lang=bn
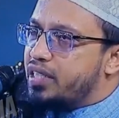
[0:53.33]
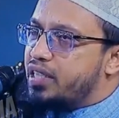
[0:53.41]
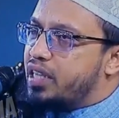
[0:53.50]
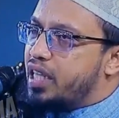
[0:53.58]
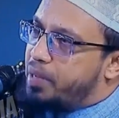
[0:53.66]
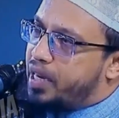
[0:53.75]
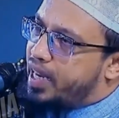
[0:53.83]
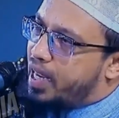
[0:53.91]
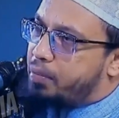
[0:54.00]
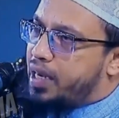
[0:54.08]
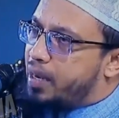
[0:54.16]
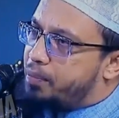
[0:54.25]
যে তিন ভাগের
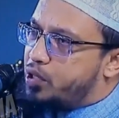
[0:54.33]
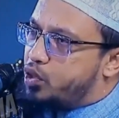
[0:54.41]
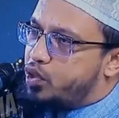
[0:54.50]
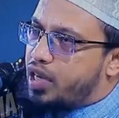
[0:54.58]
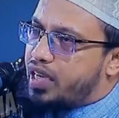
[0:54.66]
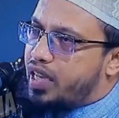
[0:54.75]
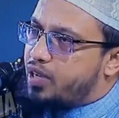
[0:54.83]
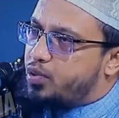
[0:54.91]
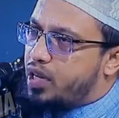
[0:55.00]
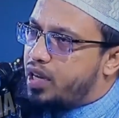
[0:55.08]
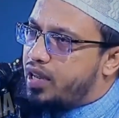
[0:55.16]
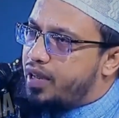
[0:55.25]
এক ভাগ আপনার জন্য রাখি আর
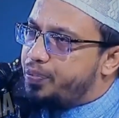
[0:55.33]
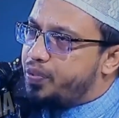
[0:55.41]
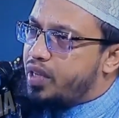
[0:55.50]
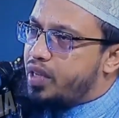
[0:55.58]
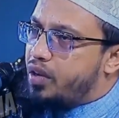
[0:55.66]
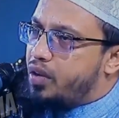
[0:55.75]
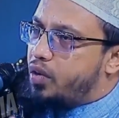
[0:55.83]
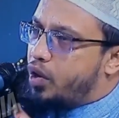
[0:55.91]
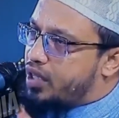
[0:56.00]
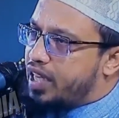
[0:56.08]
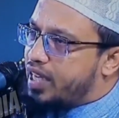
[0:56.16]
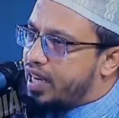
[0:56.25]
রাসূলুল্লাহ
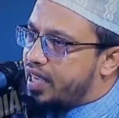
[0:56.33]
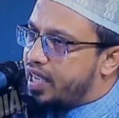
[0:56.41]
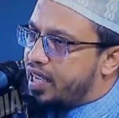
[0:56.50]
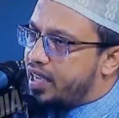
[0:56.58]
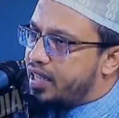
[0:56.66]
অর্ধেক রাখি